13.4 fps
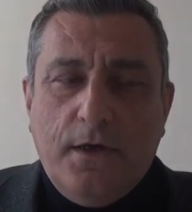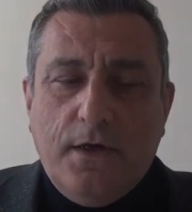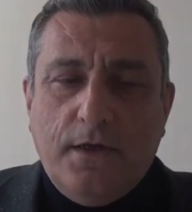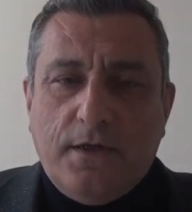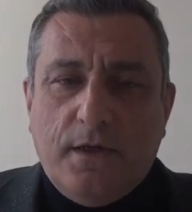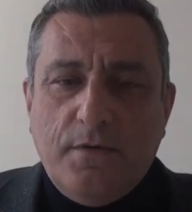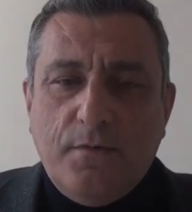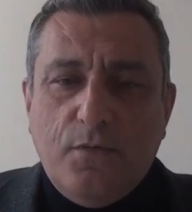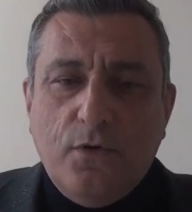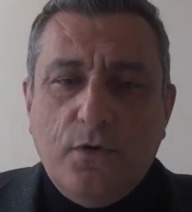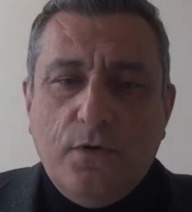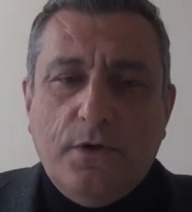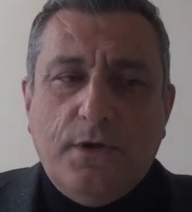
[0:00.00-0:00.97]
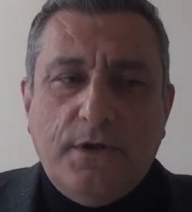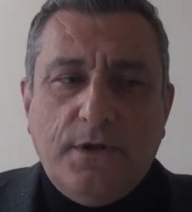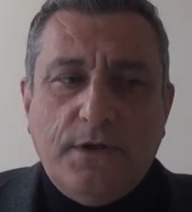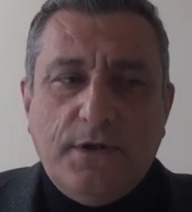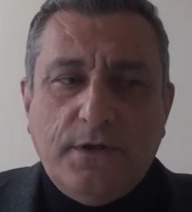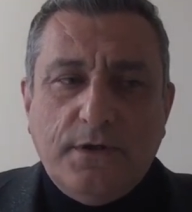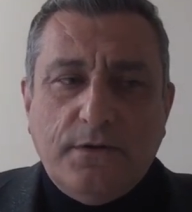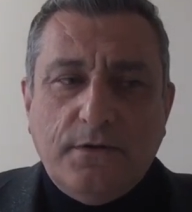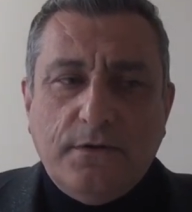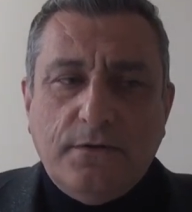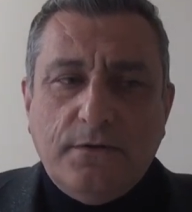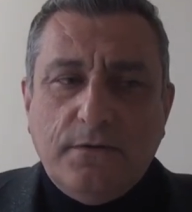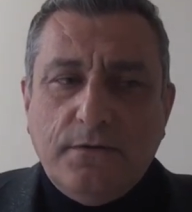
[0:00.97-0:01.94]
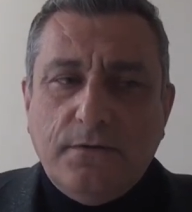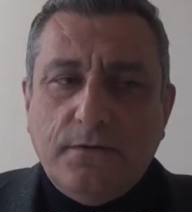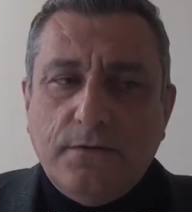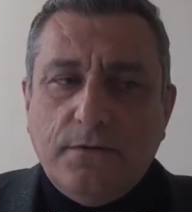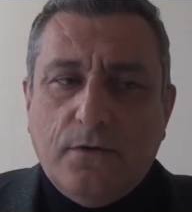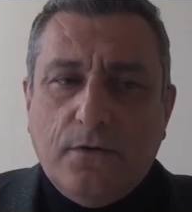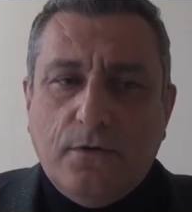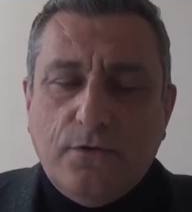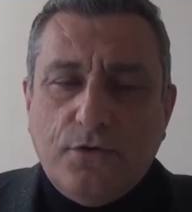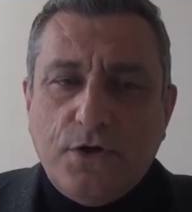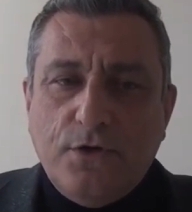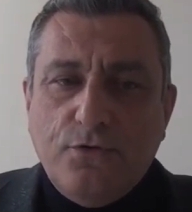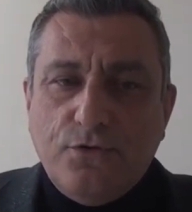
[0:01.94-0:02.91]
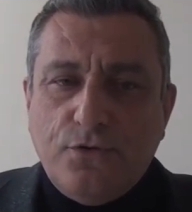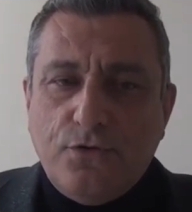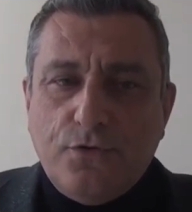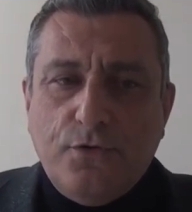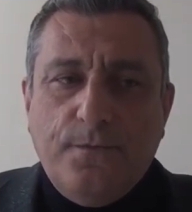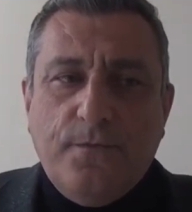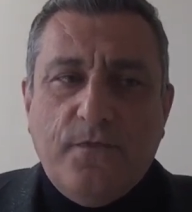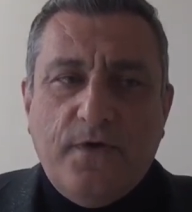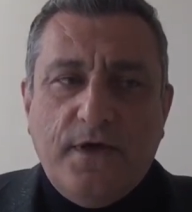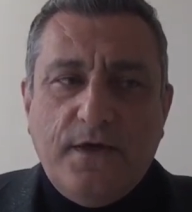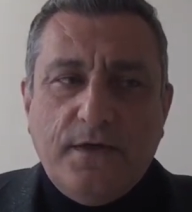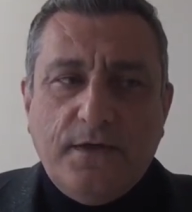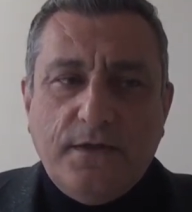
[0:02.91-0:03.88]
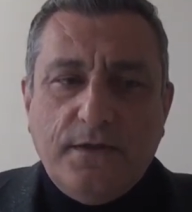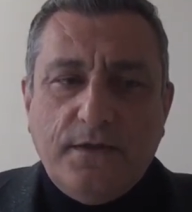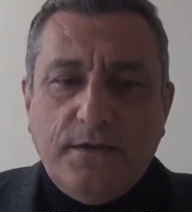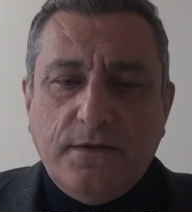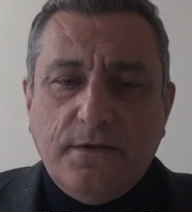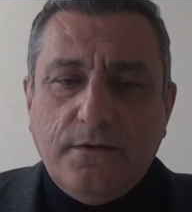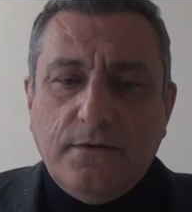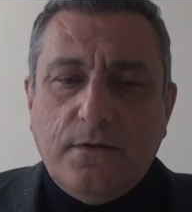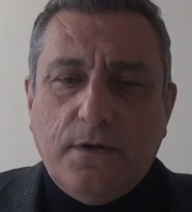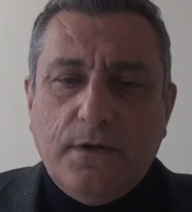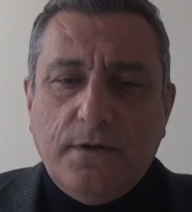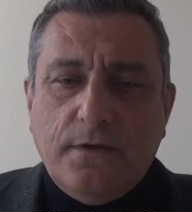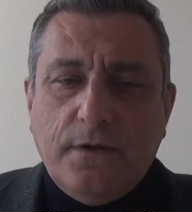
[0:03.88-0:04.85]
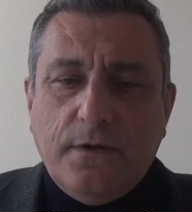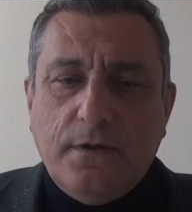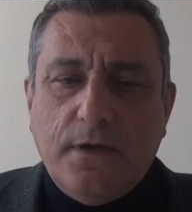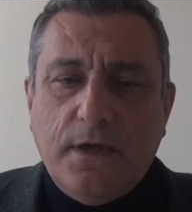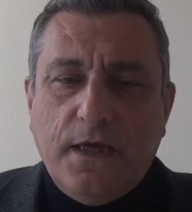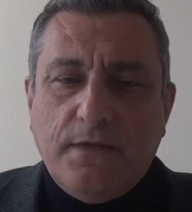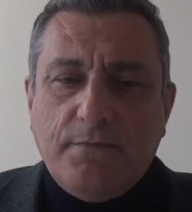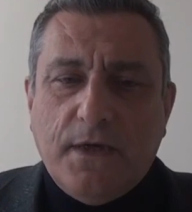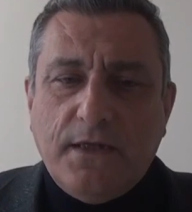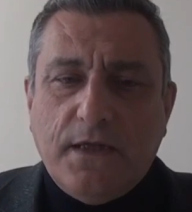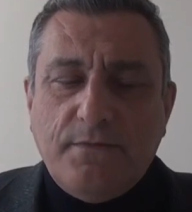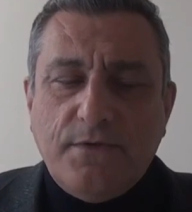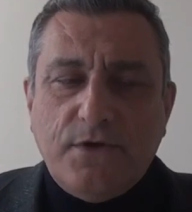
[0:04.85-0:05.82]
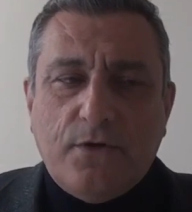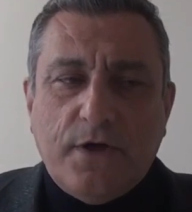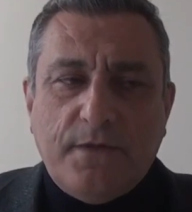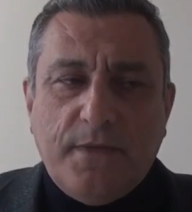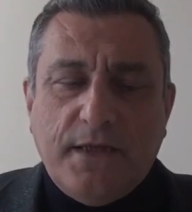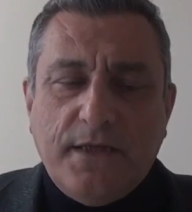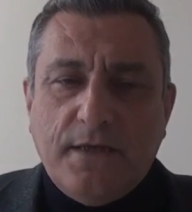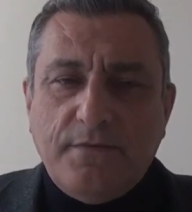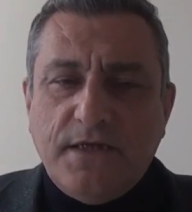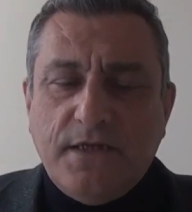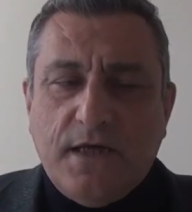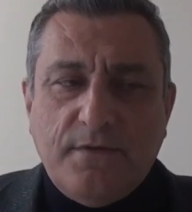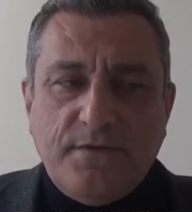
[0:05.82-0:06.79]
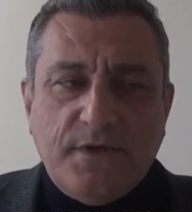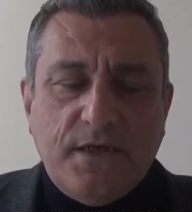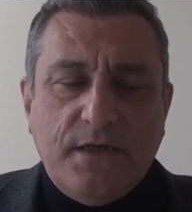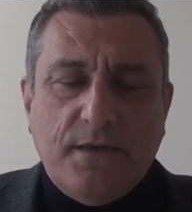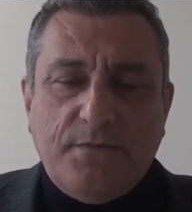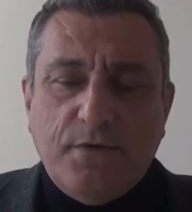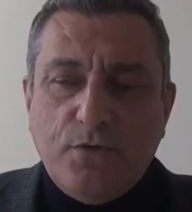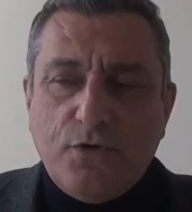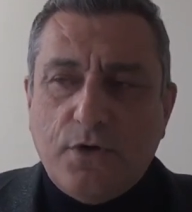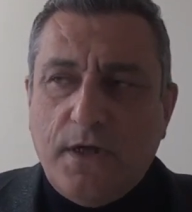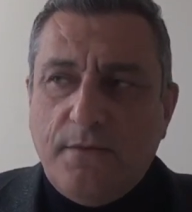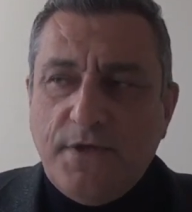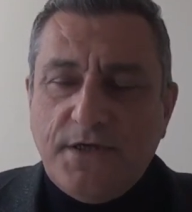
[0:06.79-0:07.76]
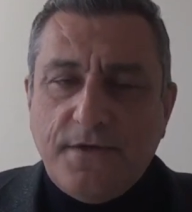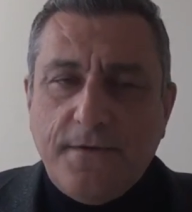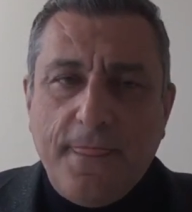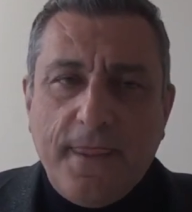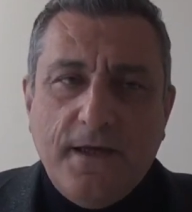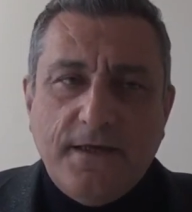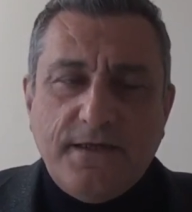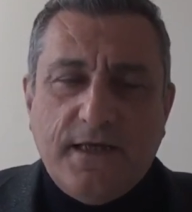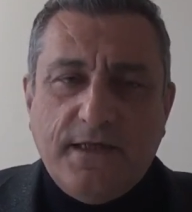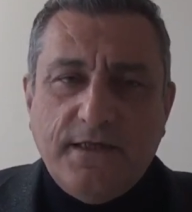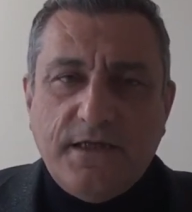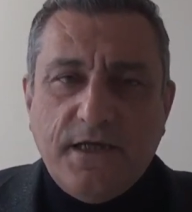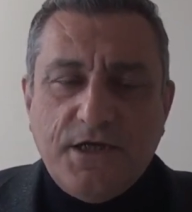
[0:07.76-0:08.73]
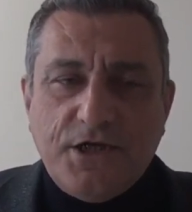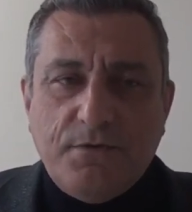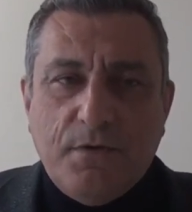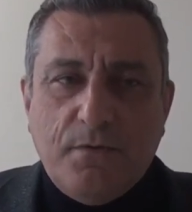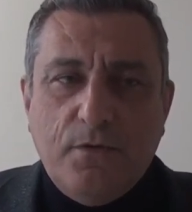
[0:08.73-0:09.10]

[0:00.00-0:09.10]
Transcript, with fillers: E, tabii bu e, oldukça üzücü ve e, eğitmenlerimize, öğretmenlerimize, idarecilere yapılmış olan bir saldırı girişimi